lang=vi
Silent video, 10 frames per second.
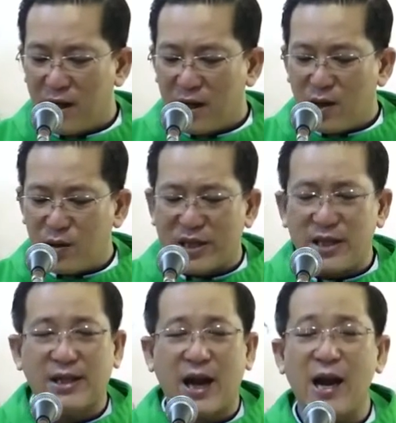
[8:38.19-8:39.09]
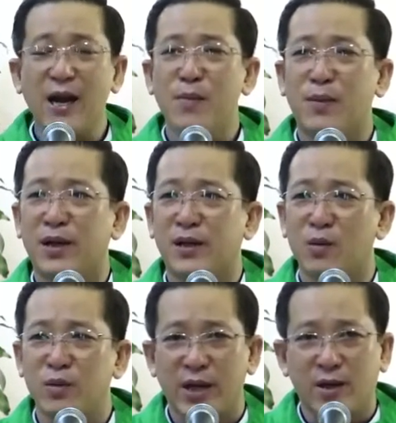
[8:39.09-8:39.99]
Lo chi cái mà mình
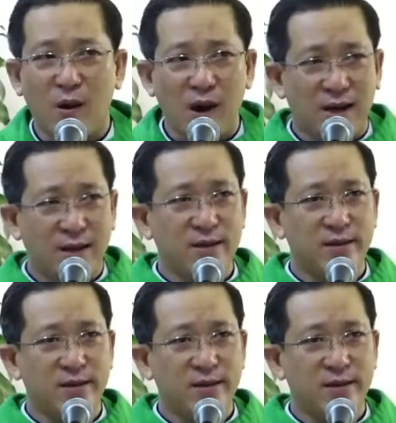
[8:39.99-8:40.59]
không thể có hơn,